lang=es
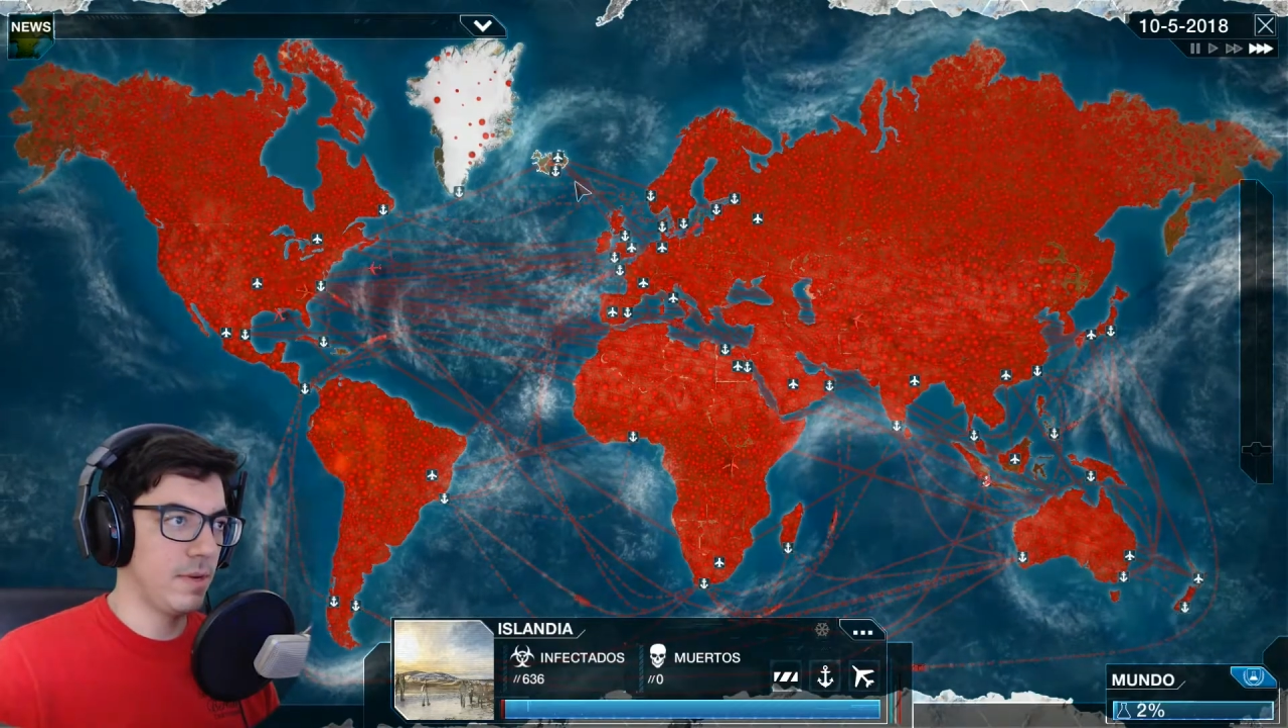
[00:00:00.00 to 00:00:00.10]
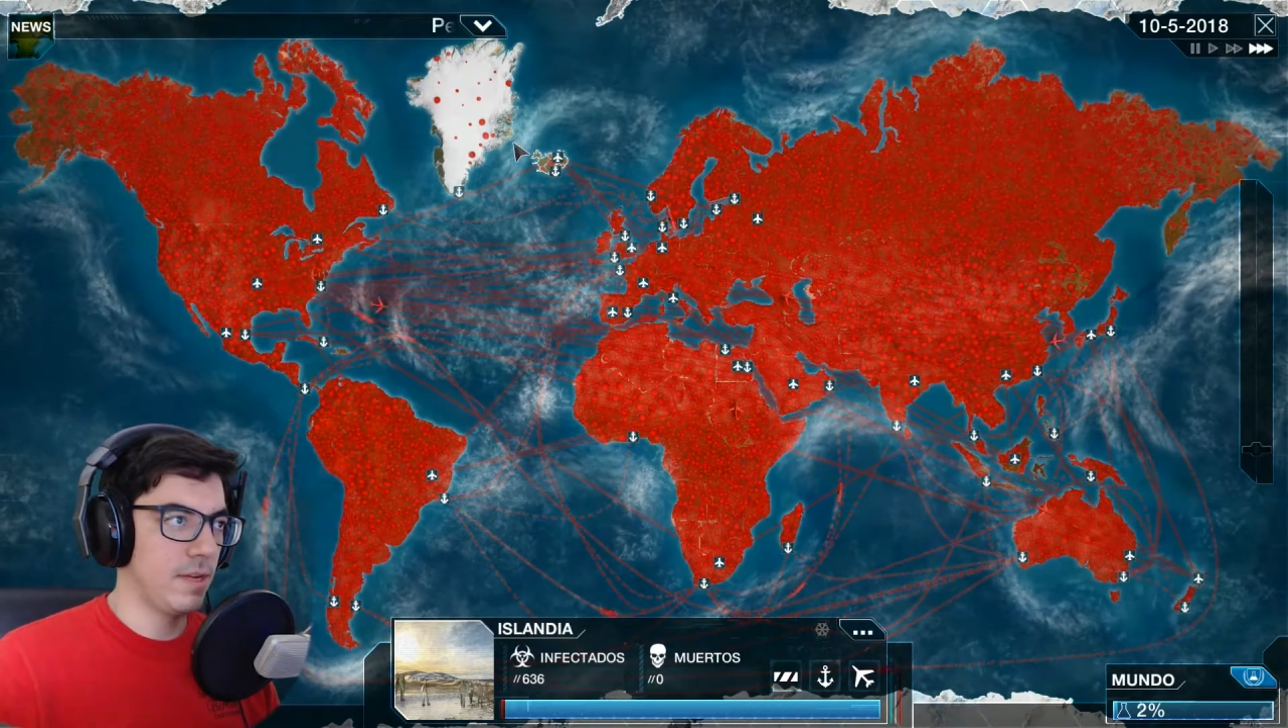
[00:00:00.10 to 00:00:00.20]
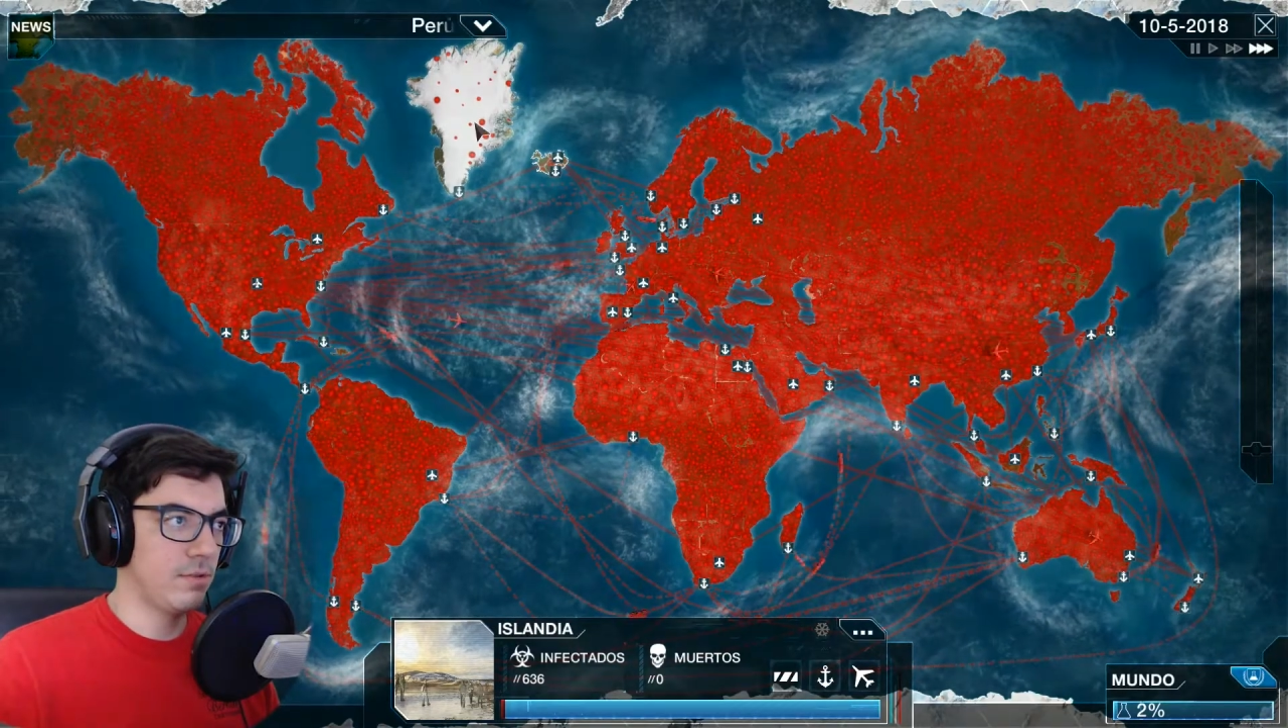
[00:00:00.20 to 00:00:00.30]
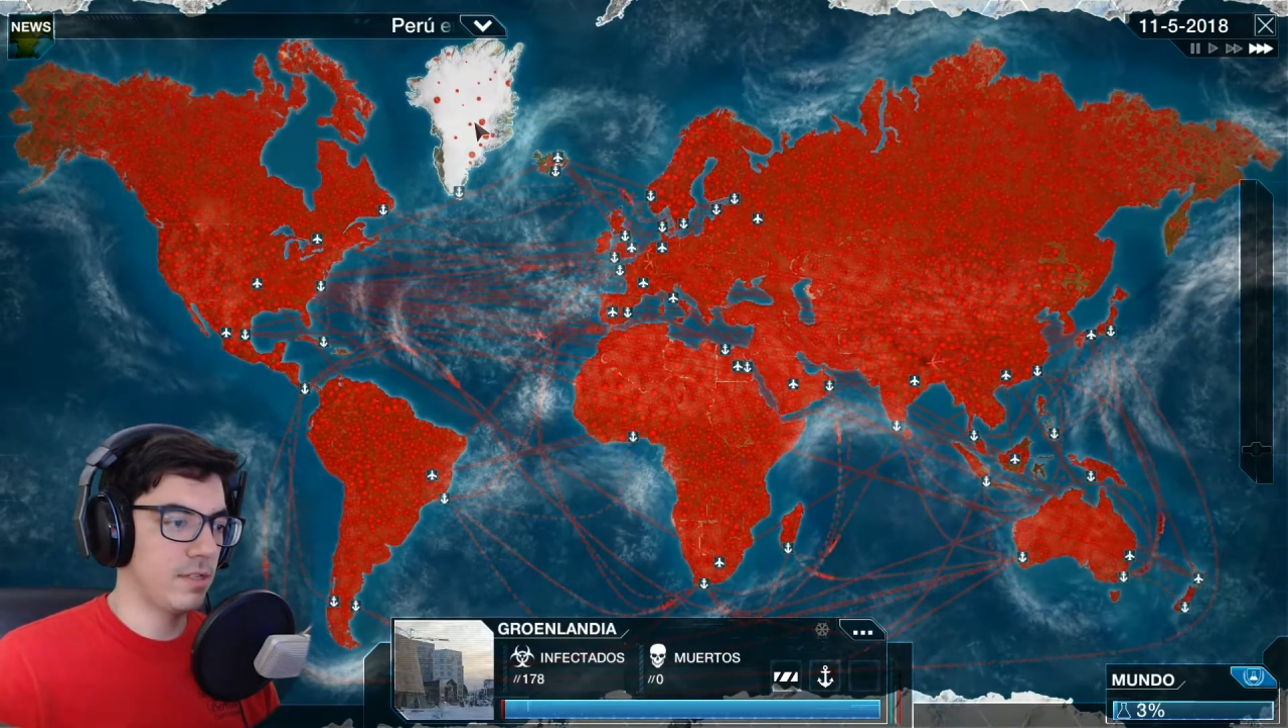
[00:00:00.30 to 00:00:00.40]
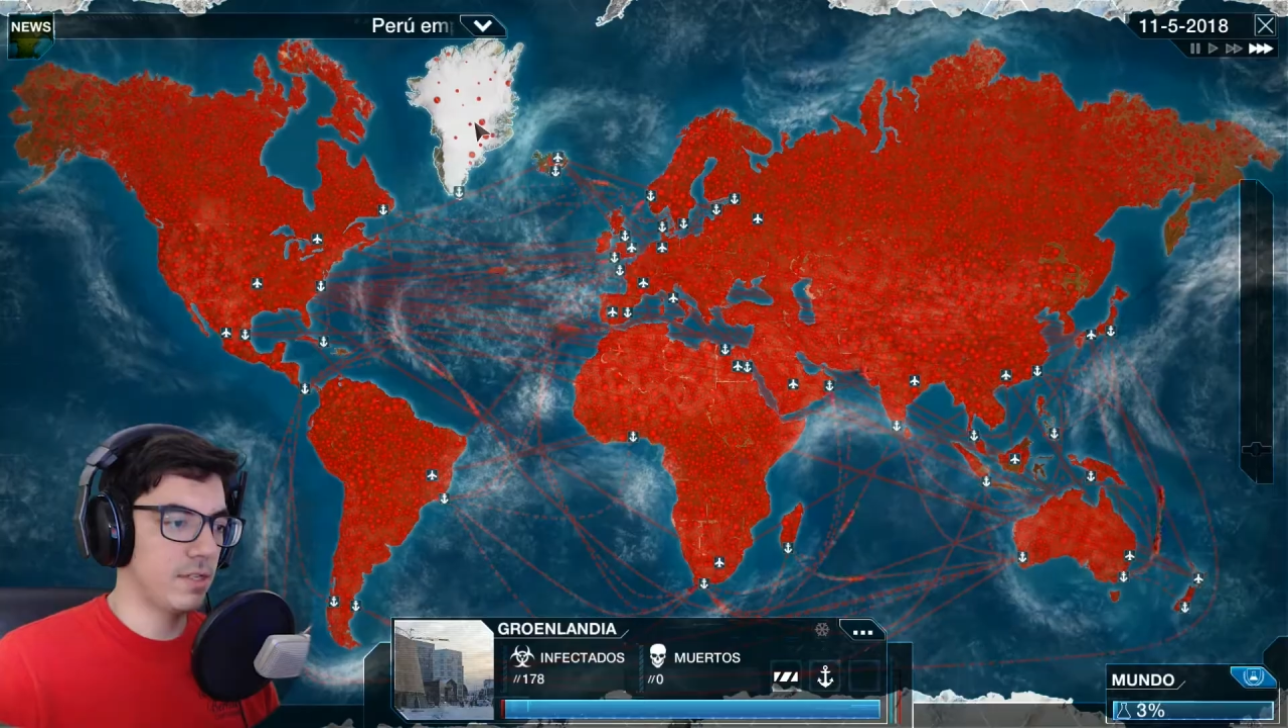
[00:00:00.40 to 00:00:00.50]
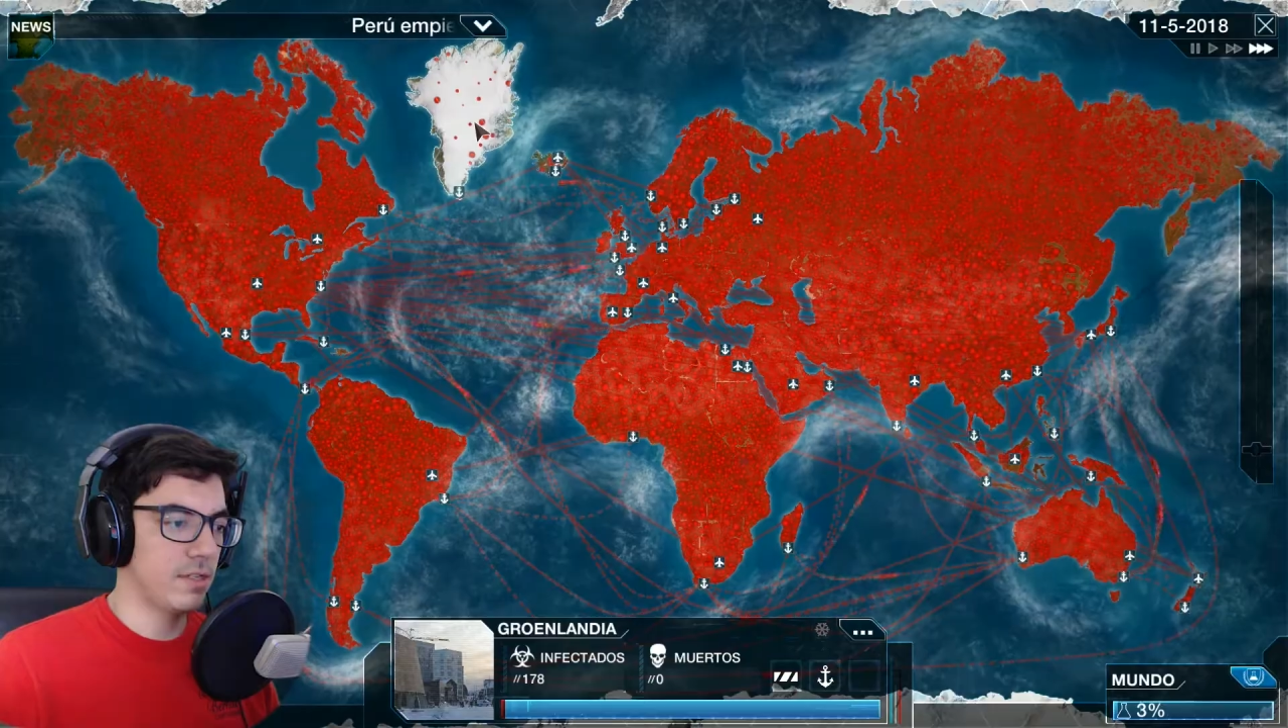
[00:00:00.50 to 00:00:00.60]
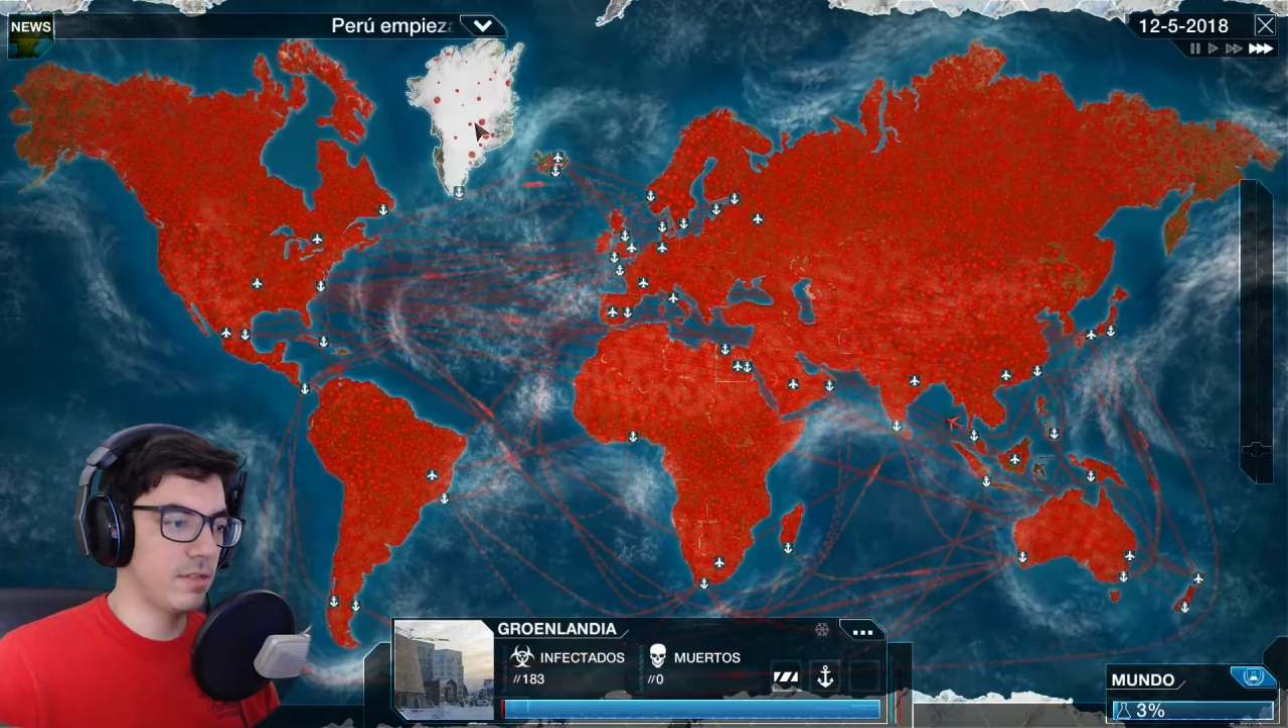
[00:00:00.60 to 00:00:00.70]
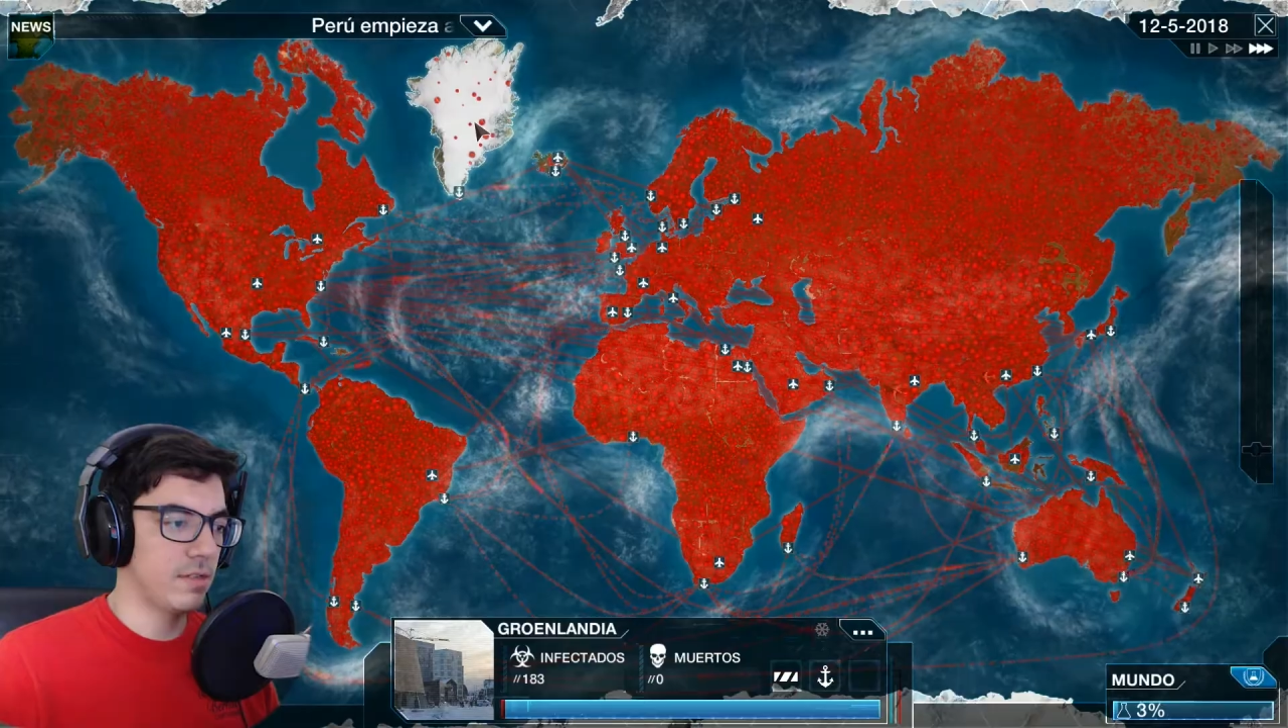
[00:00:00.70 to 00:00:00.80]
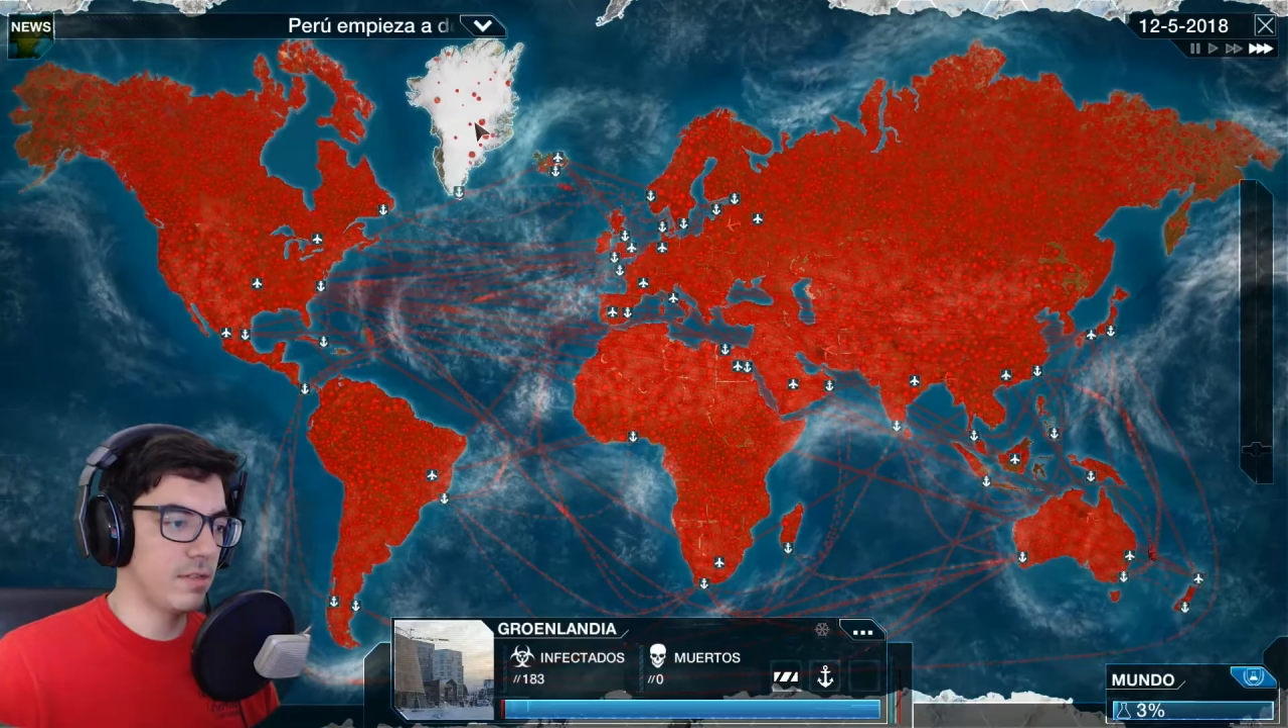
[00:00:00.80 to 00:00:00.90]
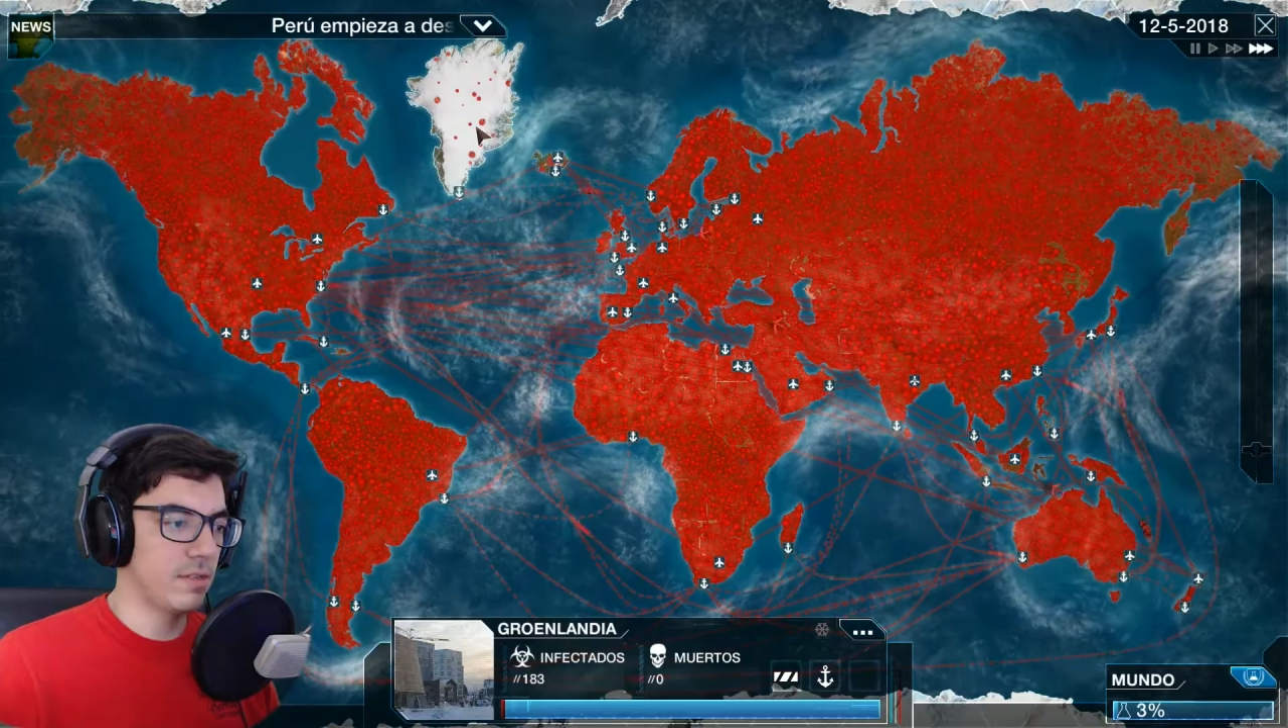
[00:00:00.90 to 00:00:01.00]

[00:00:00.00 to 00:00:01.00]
náuseas.